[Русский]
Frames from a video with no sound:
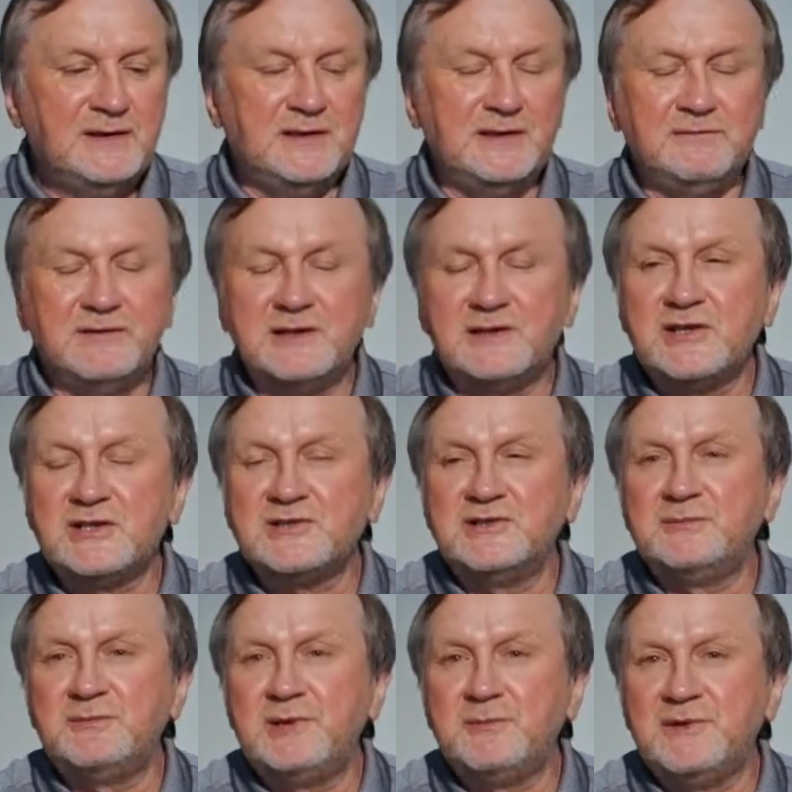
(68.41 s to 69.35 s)
И в
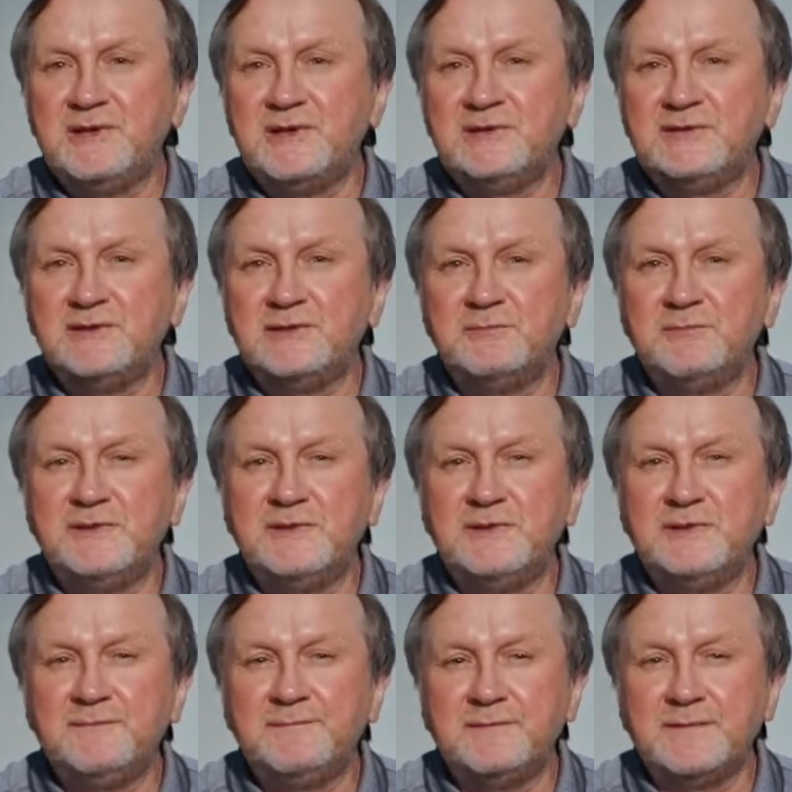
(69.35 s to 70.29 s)
окрашенных препаратах
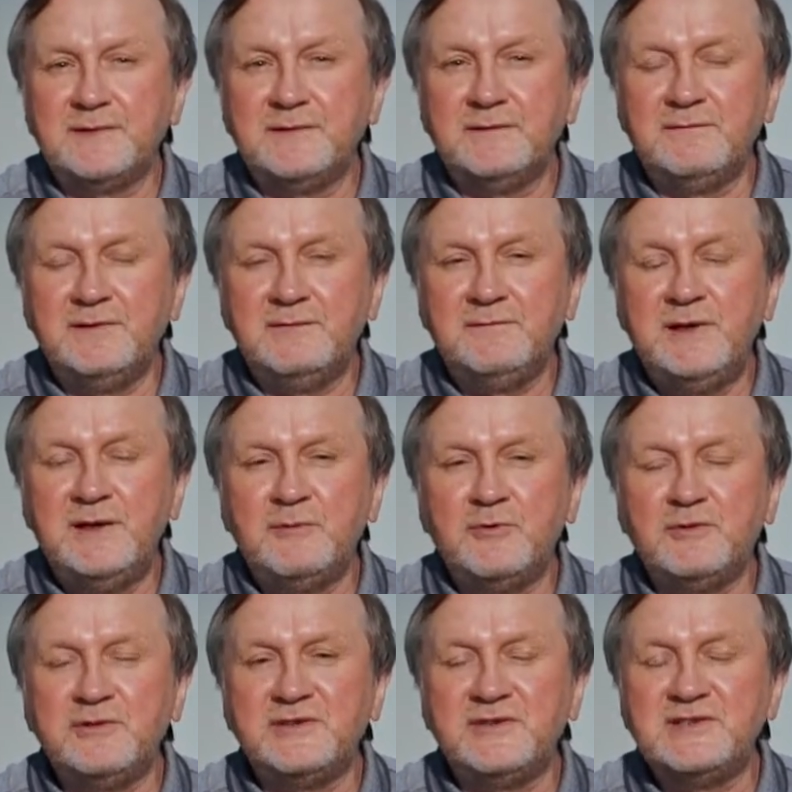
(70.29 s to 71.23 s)
мы
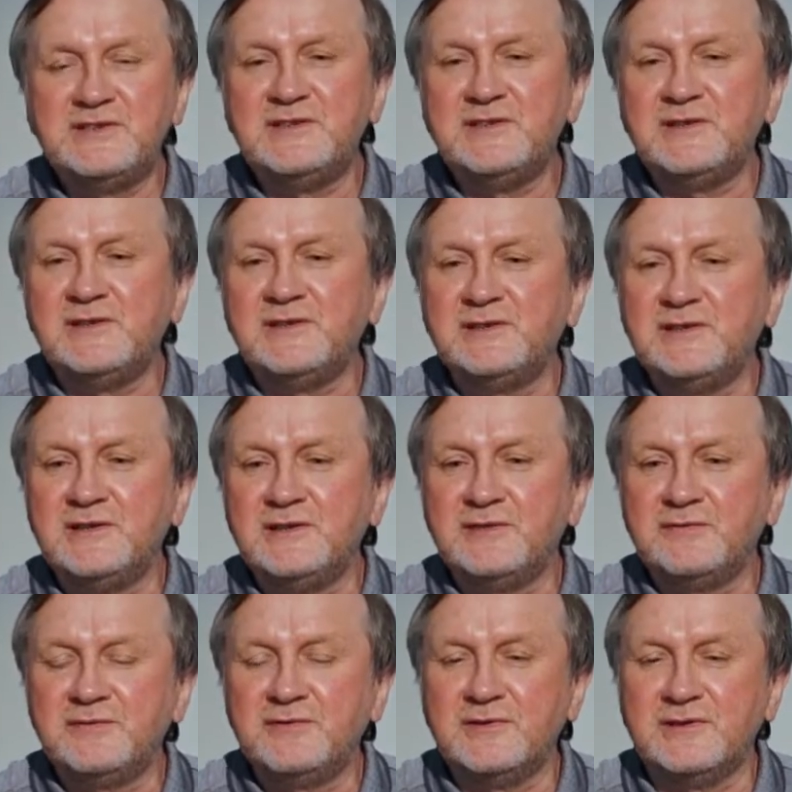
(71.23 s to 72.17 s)
выявляем около 10
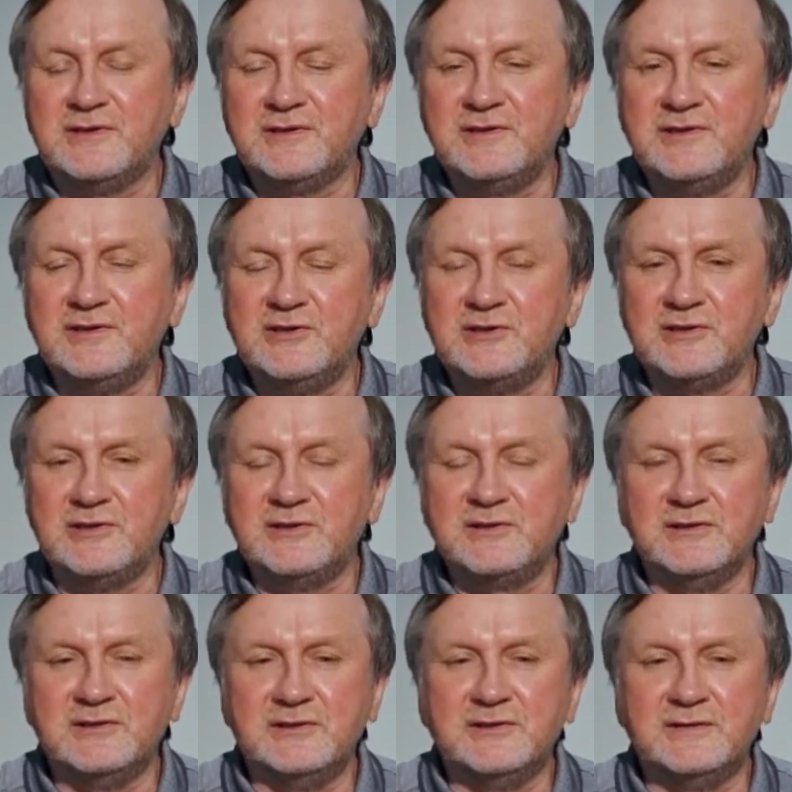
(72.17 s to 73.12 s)
критериев
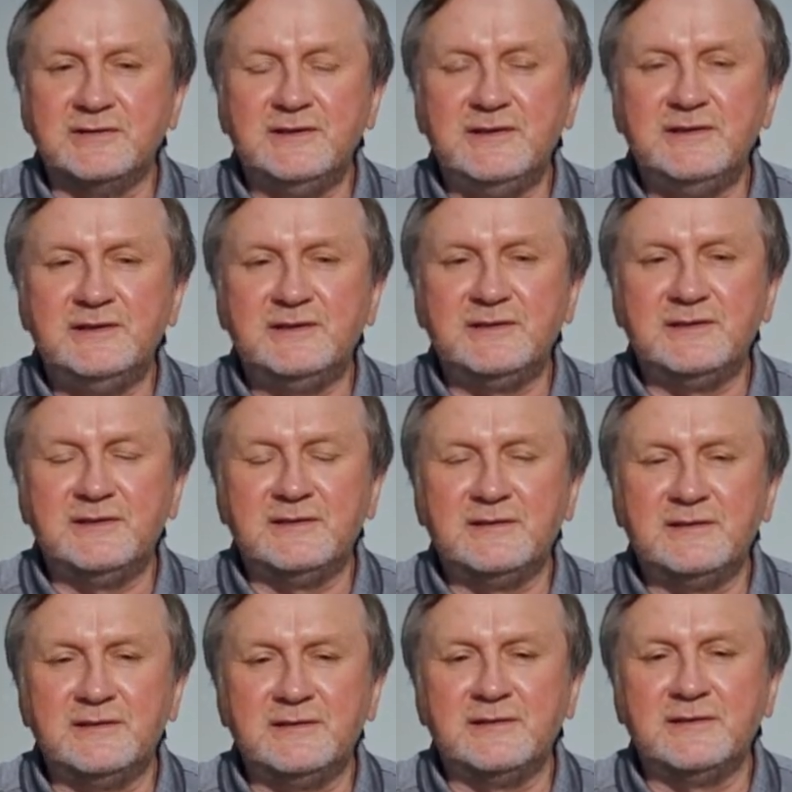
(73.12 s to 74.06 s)
различных э, клеток,
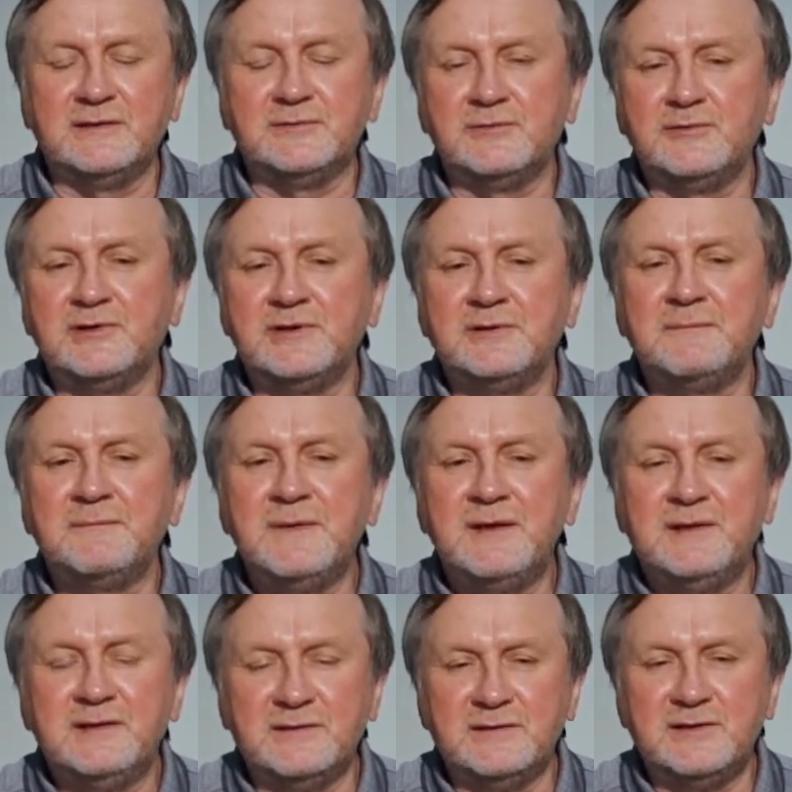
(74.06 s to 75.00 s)
э, которые
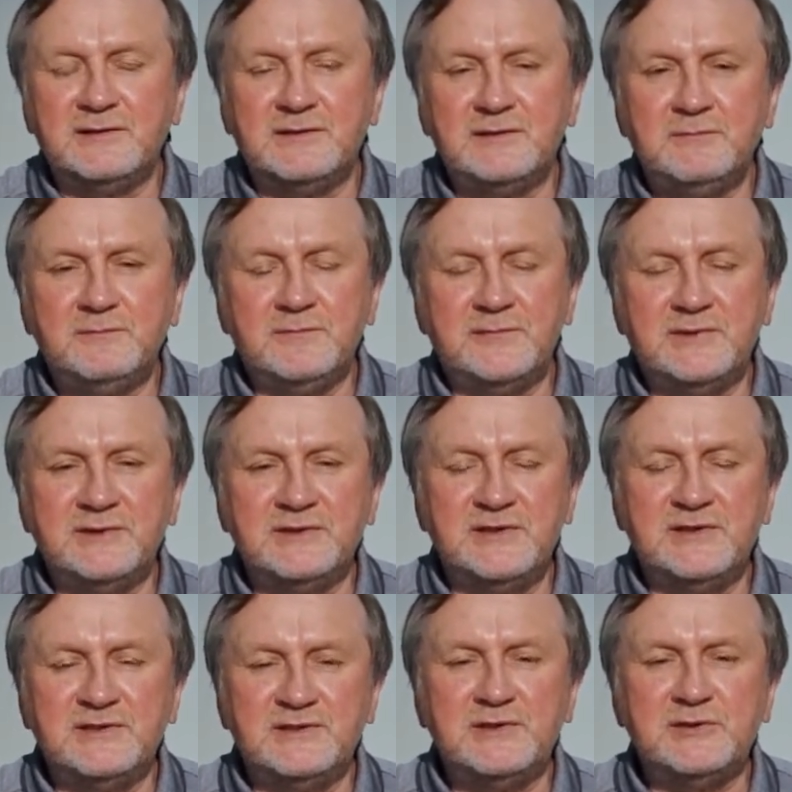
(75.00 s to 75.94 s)
затем мы
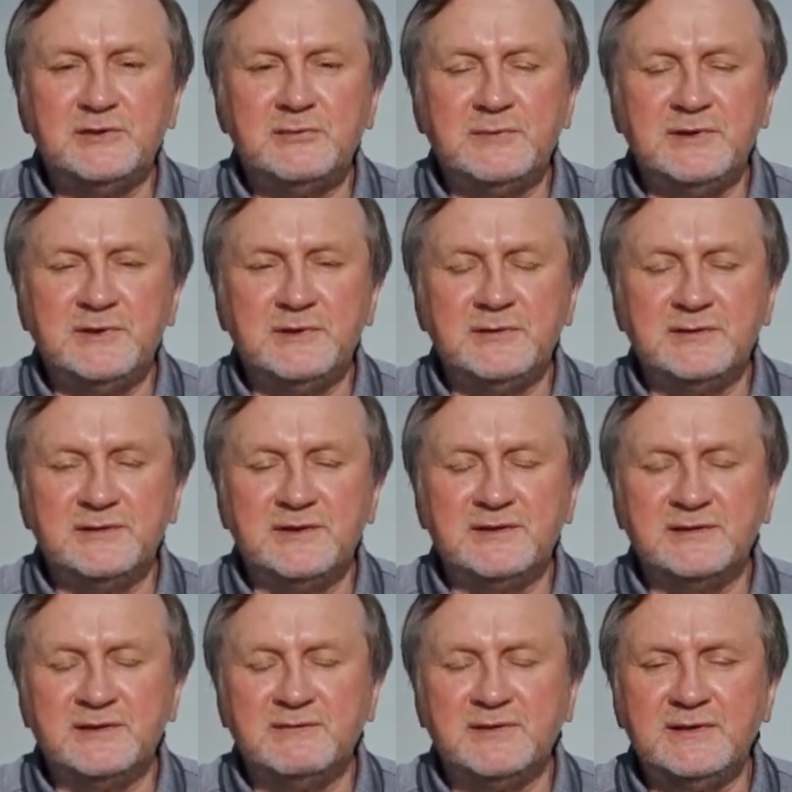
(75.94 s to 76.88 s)
анализируем и
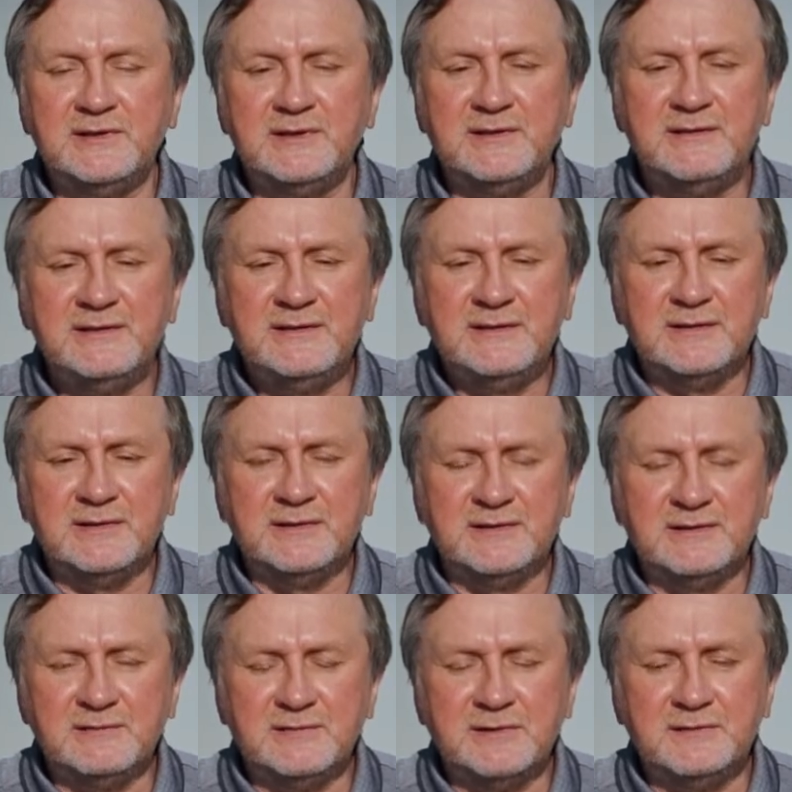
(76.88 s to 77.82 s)
на основании
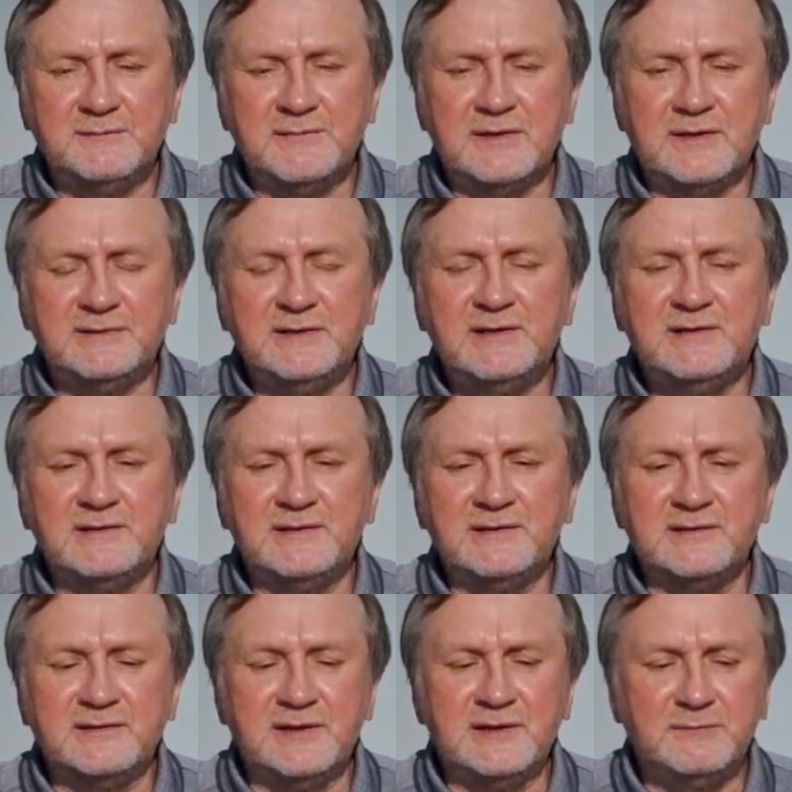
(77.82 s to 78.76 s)
этого
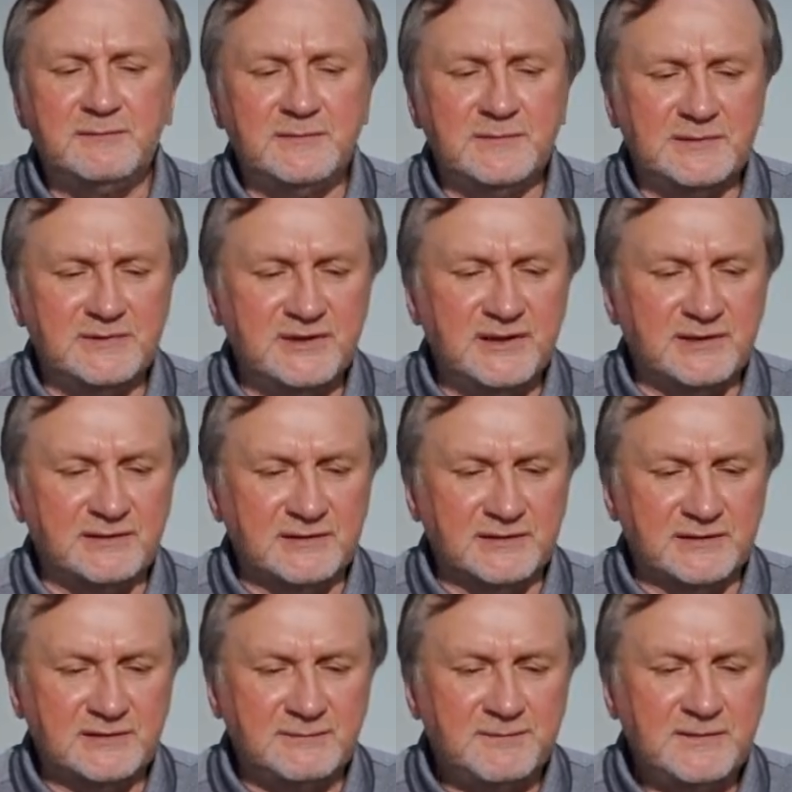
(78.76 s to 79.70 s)
анализа ставим
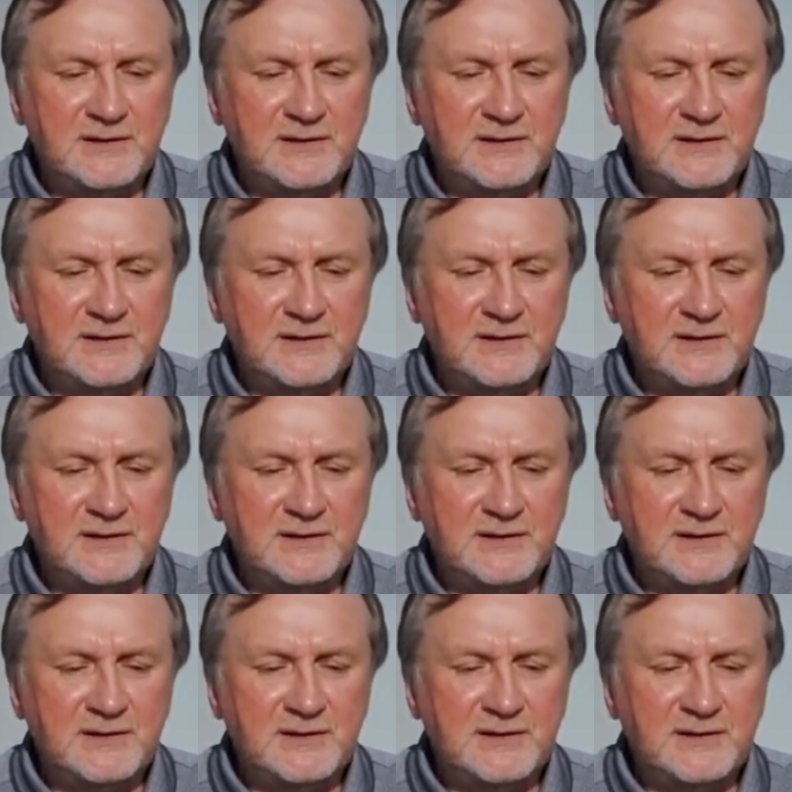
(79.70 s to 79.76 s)
диагноз.